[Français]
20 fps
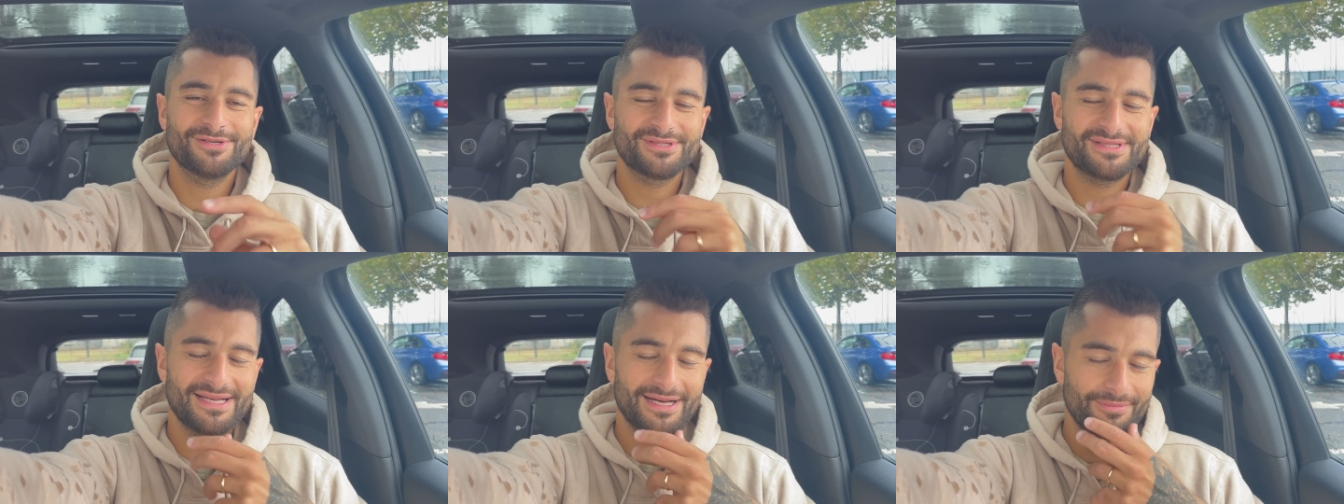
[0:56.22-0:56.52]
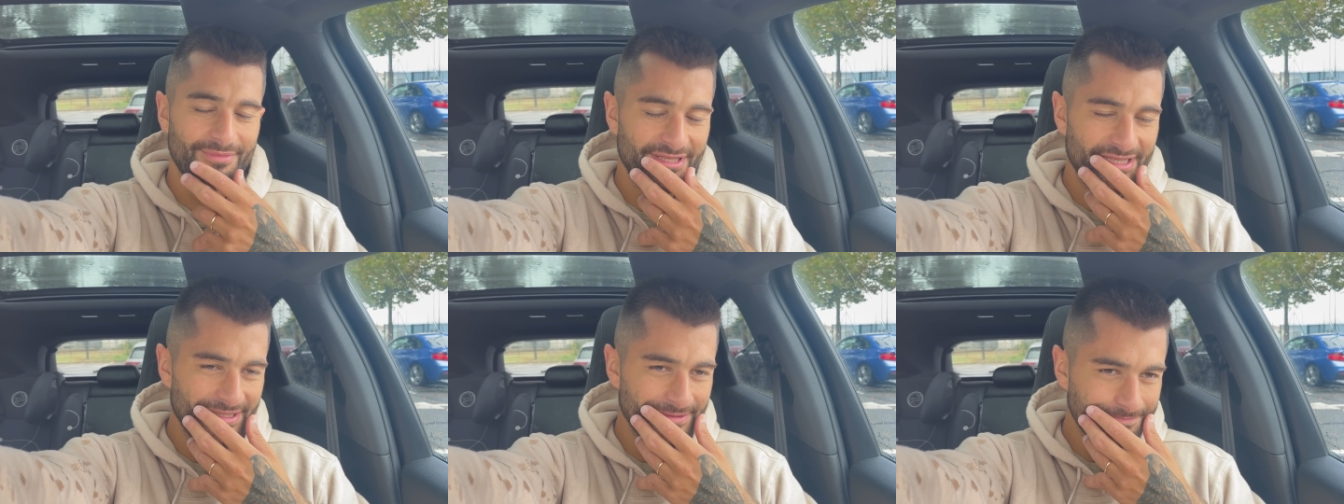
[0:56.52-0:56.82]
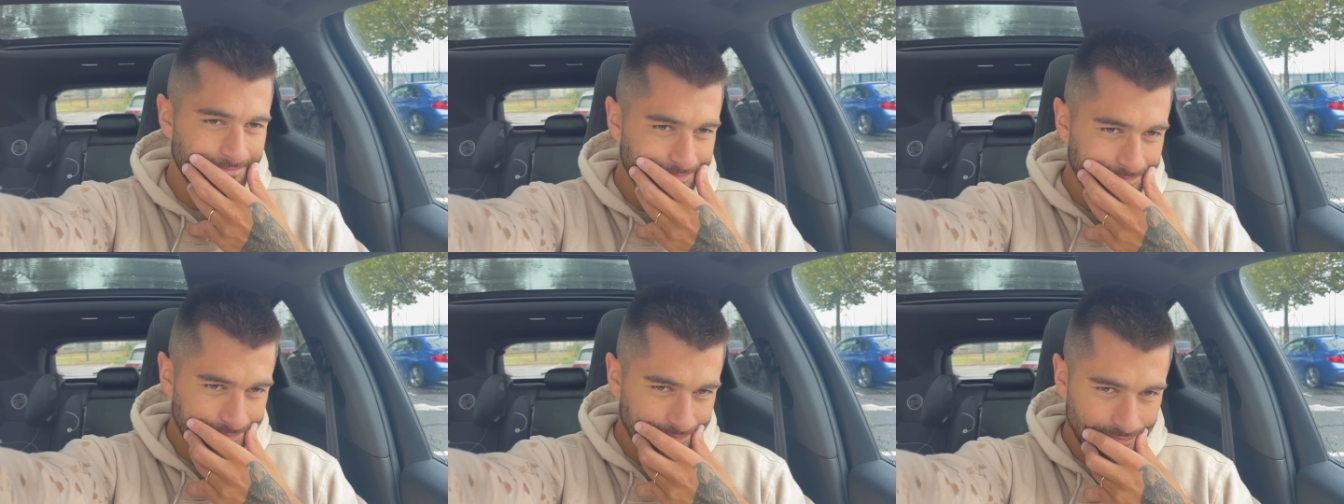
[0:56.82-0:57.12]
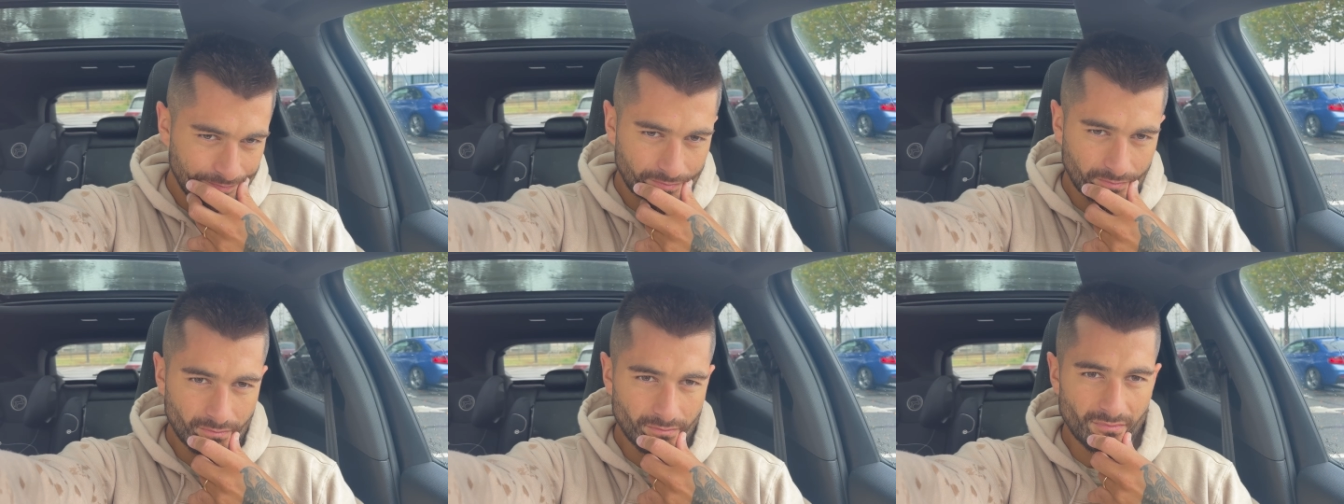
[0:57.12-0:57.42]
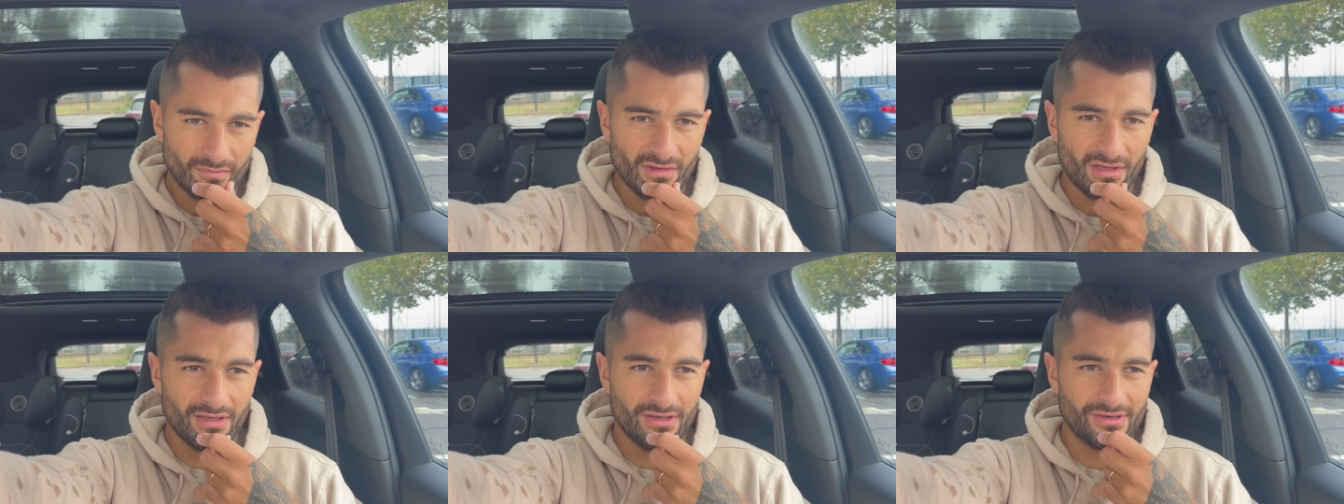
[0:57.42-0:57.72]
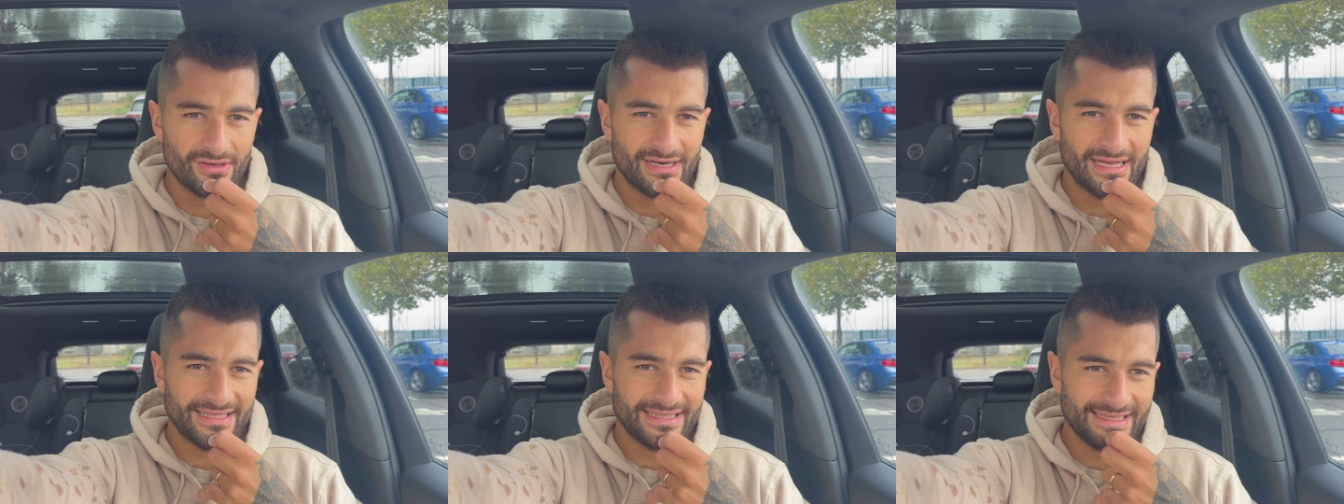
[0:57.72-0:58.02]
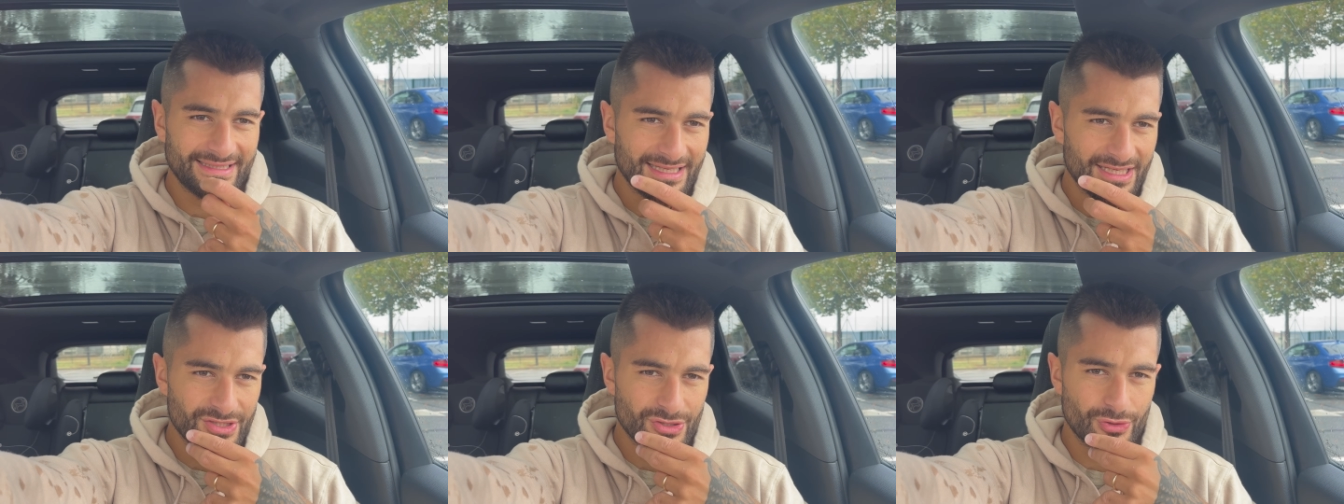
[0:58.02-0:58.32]
terminée. Euh, la
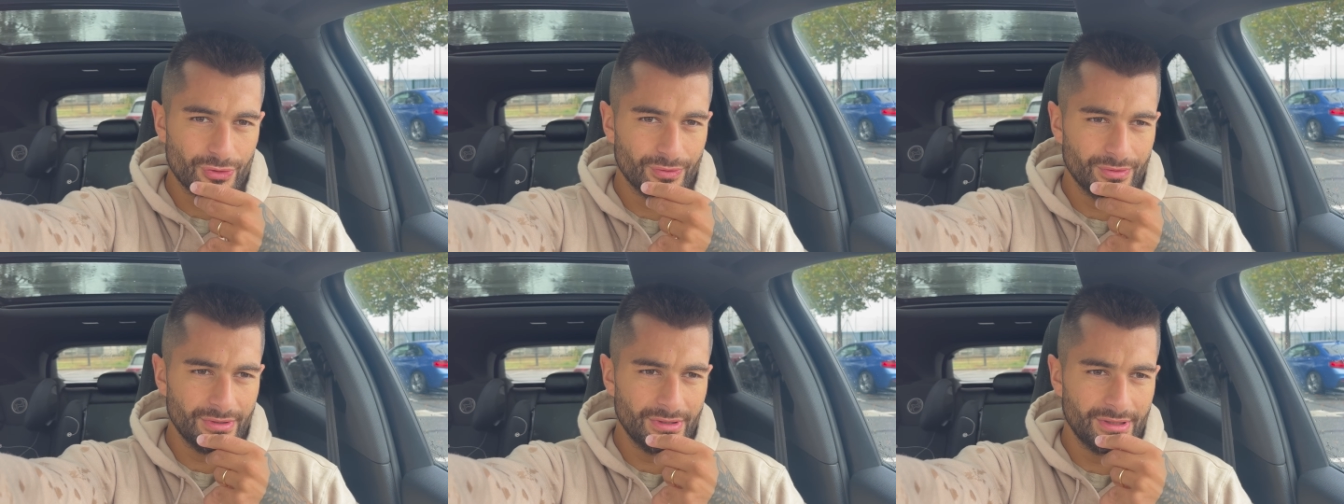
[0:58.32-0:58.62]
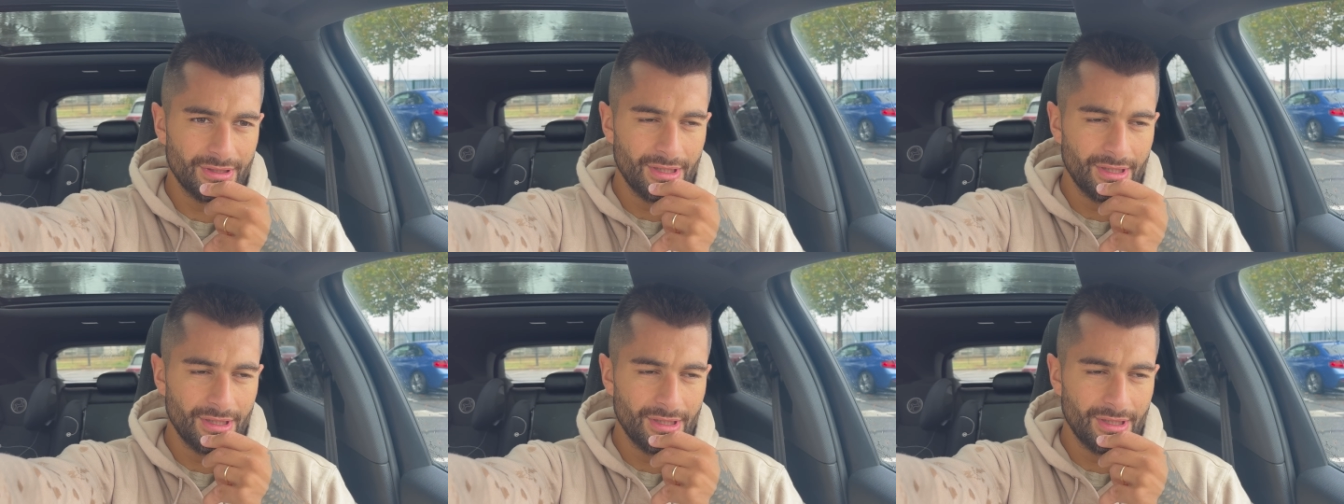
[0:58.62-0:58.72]
natation.